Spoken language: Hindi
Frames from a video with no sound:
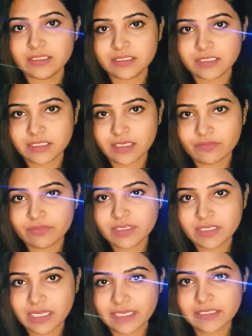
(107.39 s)
ये काफ़ी
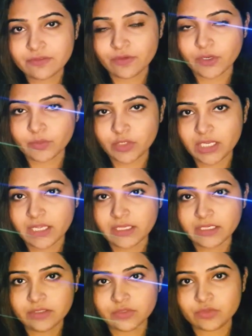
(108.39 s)
लाइट फॉर्मूला
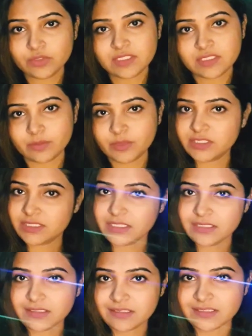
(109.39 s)
है तो ये समर्स के
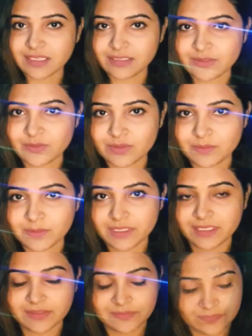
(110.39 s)
लिए ज़्यादा सूटेबल है